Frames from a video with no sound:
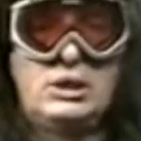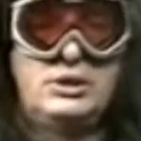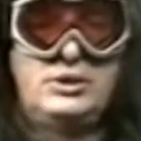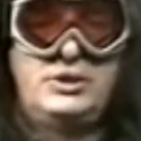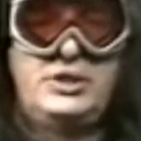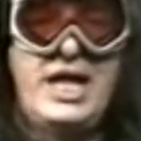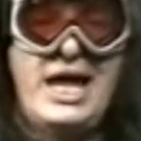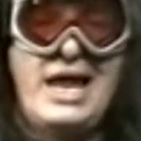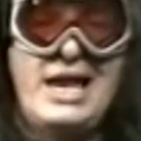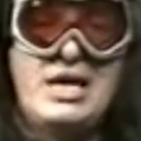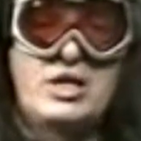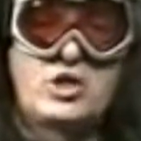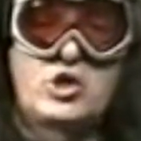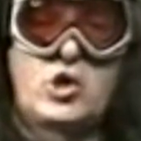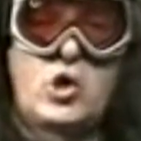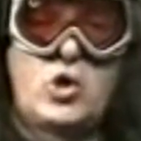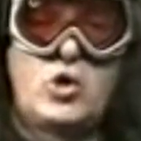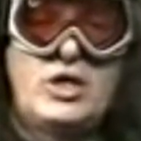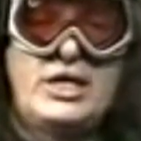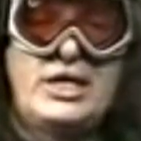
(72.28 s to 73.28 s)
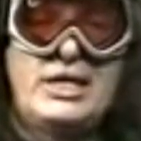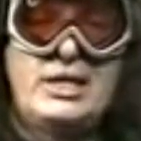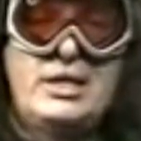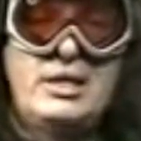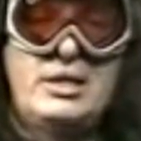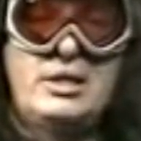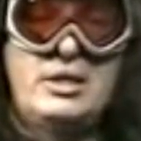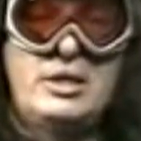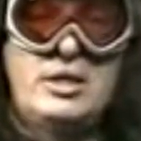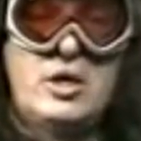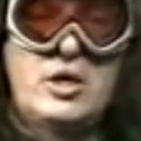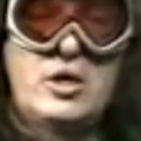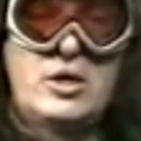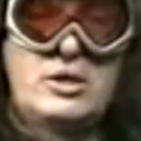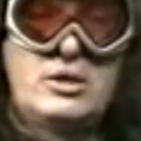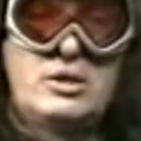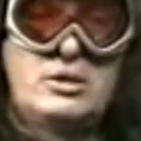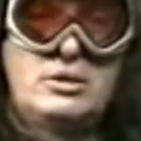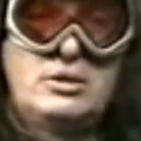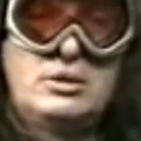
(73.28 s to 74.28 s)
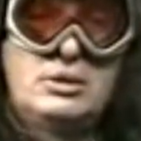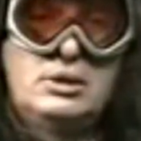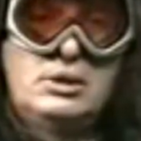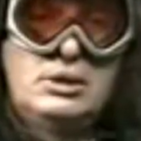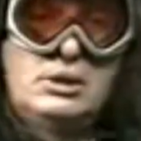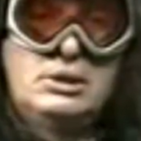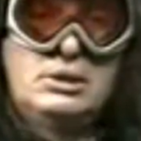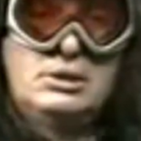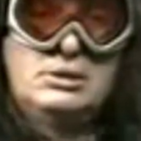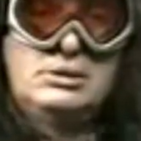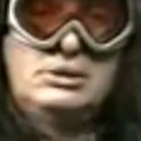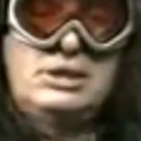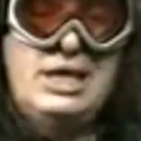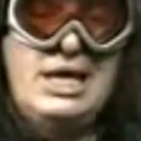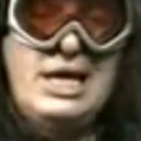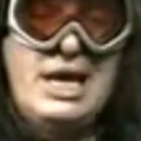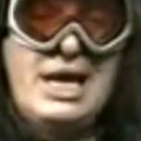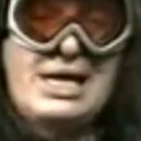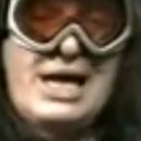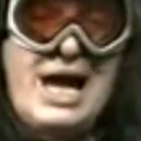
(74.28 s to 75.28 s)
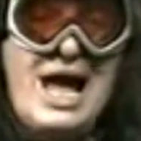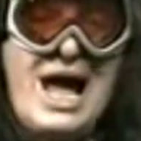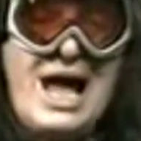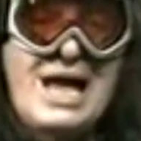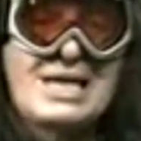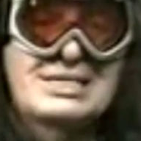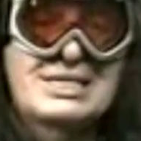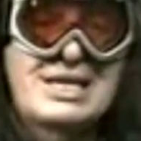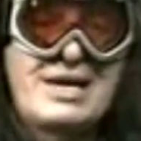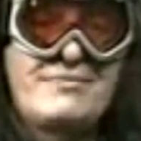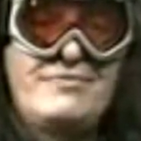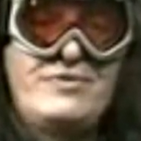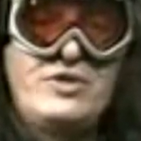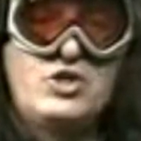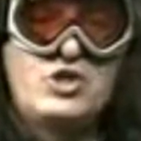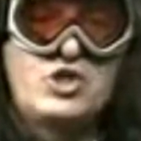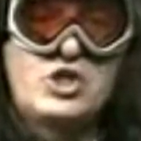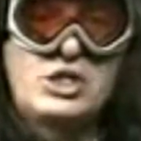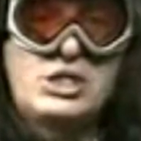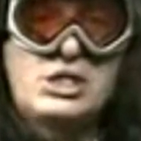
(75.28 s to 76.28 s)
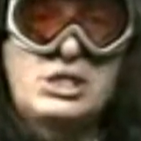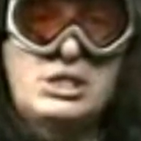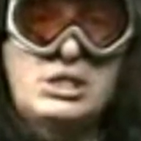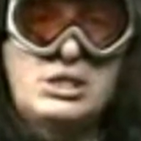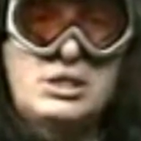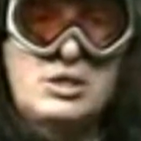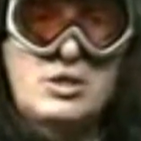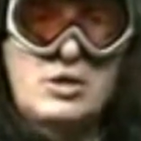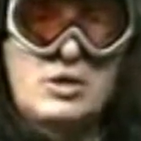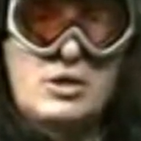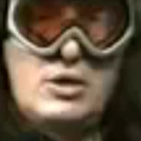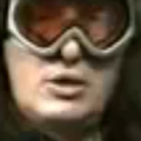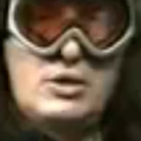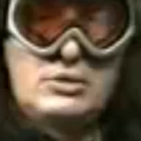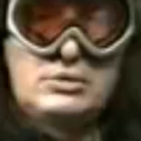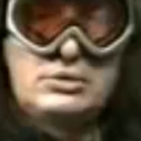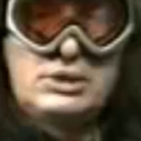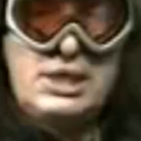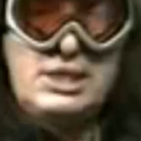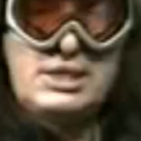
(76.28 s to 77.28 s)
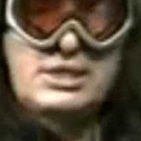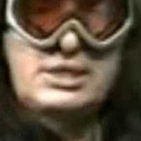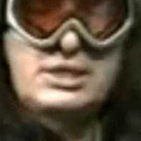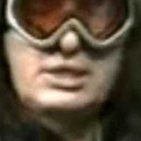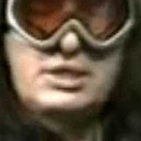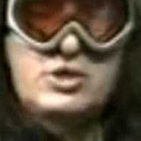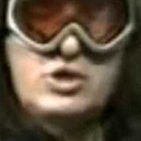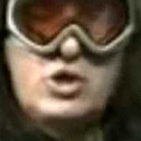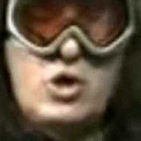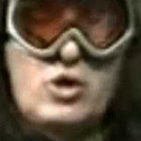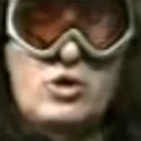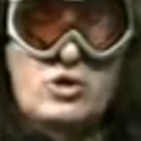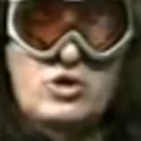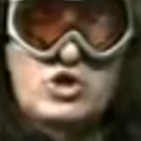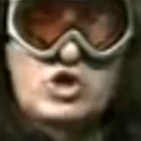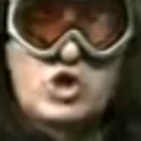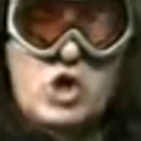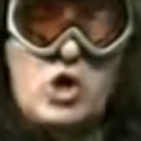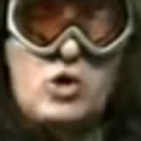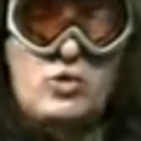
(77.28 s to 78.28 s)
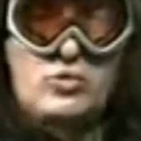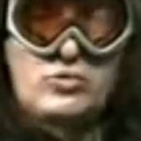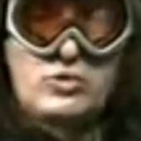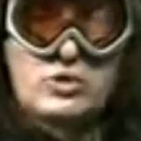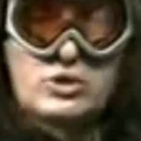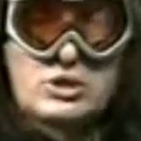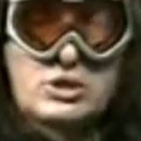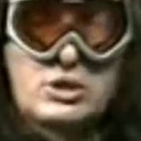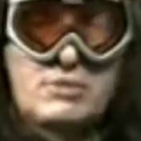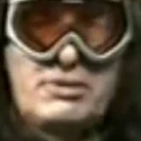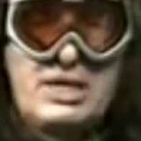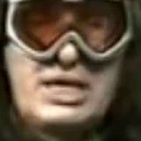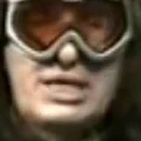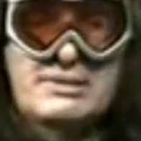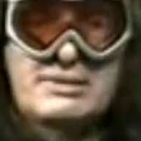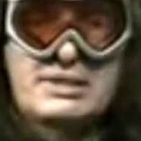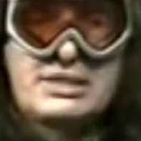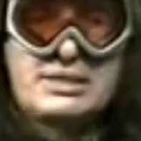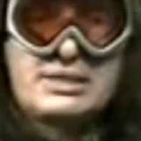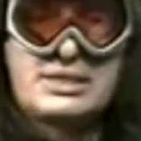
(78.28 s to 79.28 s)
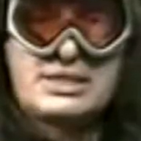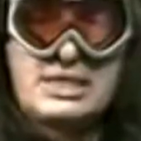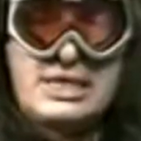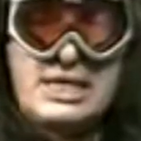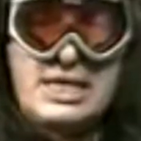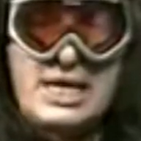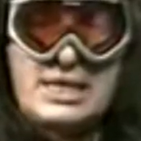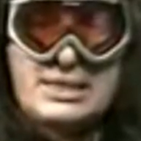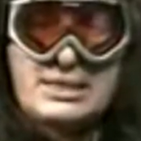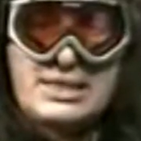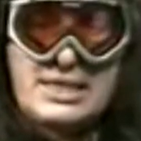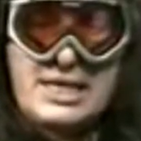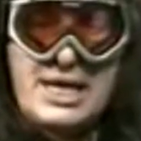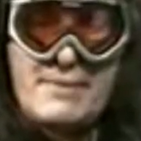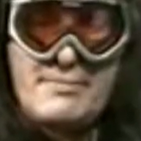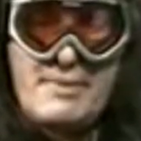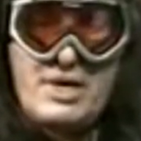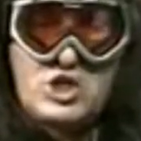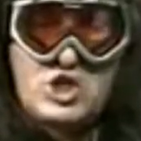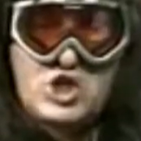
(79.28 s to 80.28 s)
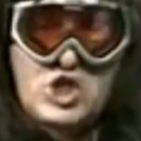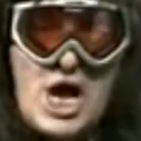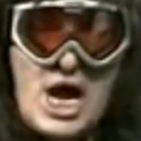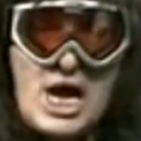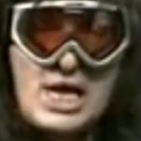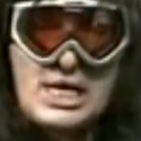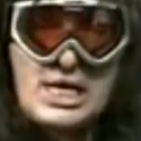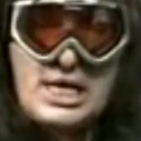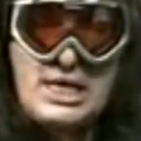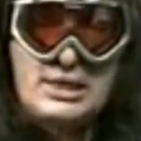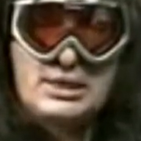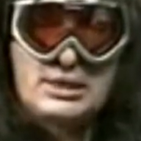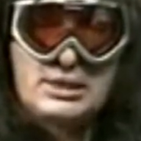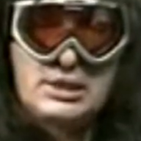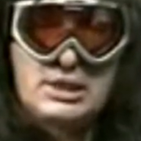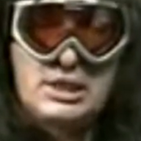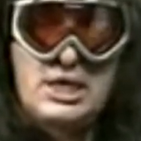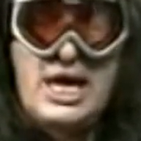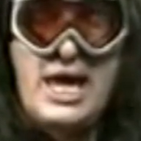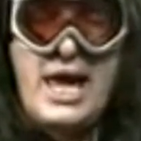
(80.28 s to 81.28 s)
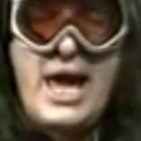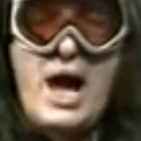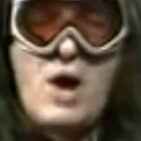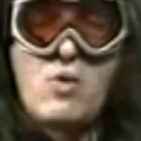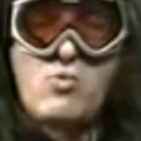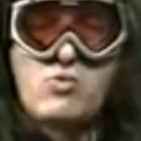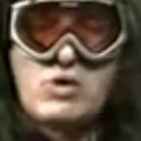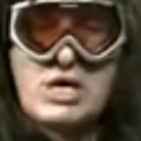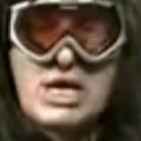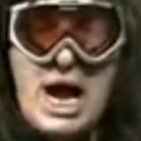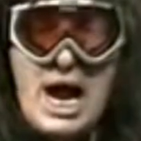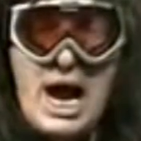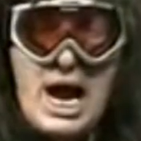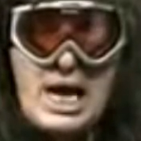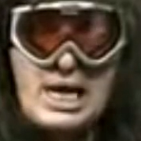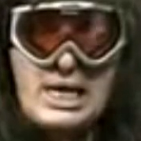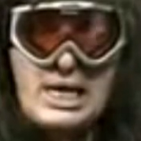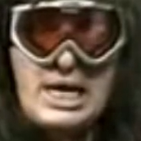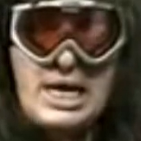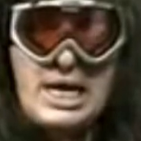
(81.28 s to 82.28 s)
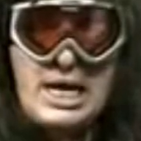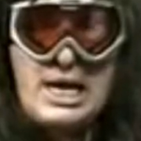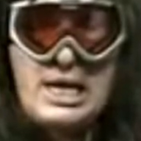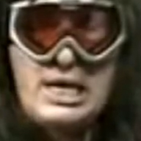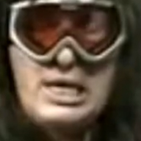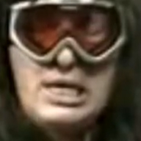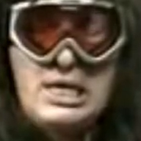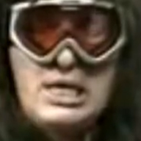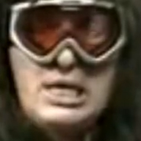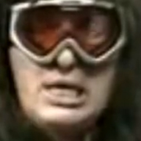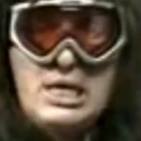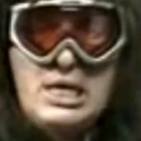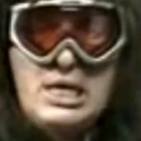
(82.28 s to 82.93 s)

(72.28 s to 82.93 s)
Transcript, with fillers: del coniglio della casa vicino del signor Jones, mia zia si chiama Janet e ha un cane